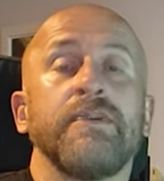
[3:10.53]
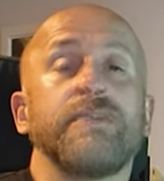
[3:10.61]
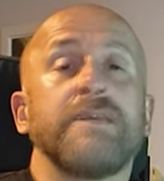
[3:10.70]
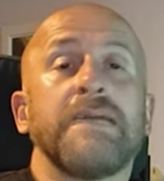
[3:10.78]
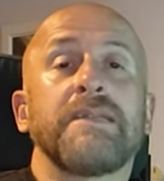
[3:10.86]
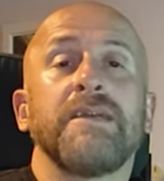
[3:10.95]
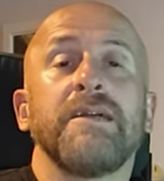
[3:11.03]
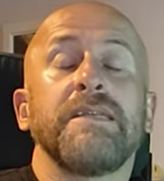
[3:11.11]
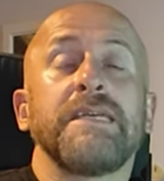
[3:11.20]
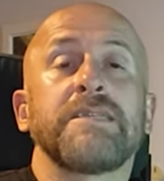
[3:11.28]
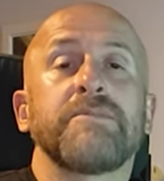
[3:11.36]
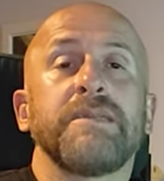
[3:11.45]
Özellikle
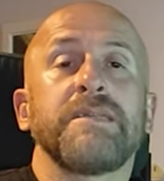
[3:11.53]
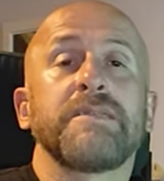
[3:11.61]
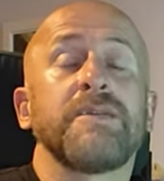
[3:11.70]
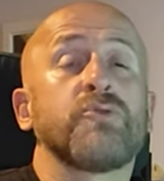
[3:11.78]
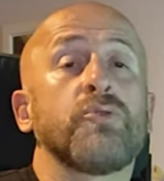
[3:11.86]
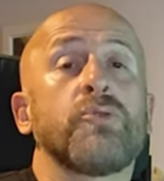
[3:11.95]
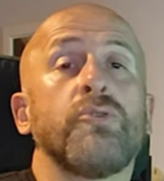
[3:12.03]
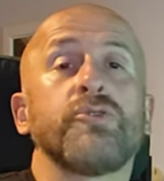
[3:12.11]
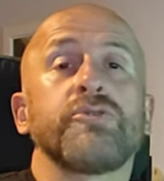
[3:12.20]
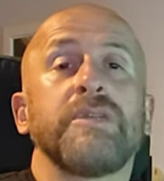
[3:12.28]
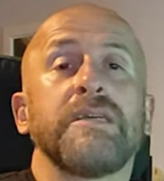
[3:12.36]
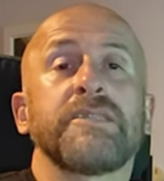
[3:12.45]
AliExpress'ten çok
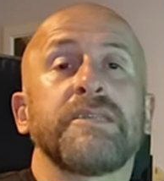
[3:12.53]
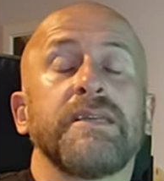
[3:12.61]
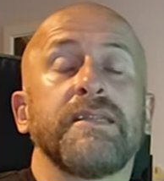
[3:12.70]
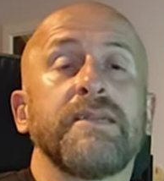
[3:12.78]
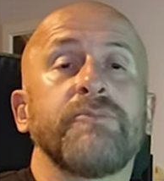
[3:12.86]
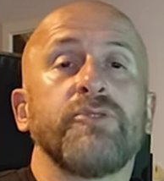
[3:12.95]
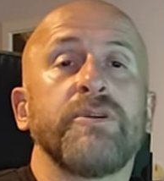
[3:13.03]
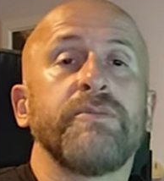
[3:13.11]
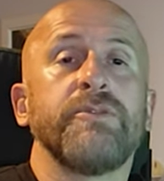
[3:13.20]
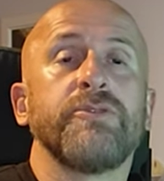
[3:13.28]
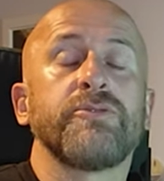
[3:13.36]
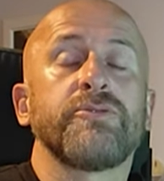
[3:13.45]
orijinal şeyler
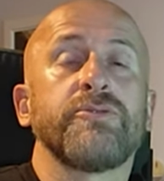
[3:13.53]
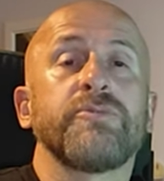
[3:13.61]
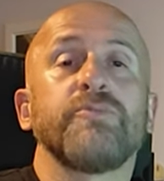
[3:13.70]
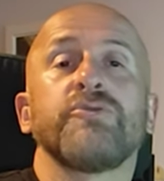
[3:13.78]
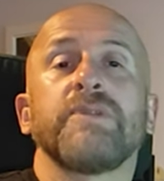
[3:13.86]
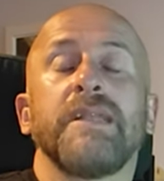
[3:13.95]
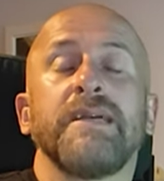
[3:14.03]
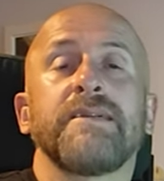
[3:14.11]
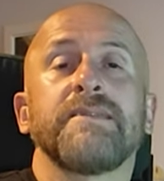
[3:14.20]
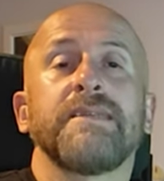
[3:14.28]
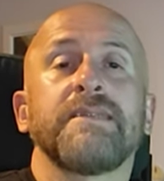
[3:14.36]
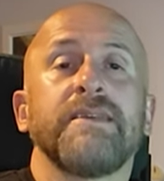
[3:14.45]
bulabiliyorsunuz. Bununla
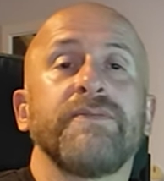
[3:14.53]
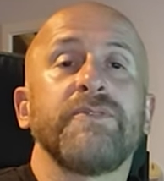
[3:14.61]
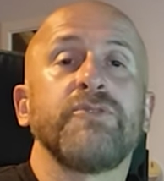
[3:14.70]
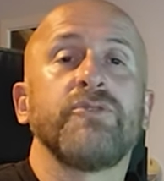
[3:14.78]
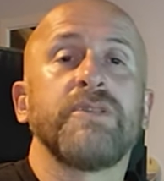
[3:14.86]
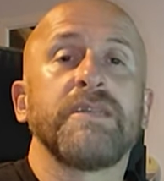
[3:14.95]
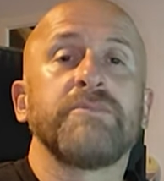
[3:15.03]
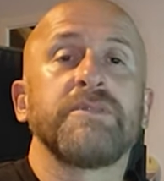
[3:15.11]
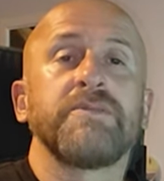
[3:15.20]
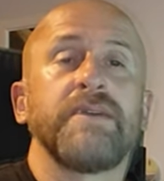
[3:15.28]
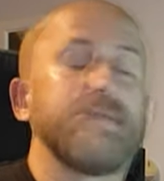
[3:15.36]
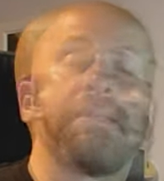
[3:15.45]
alakalı zaten
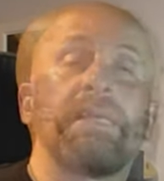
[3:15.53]
videolarımız var.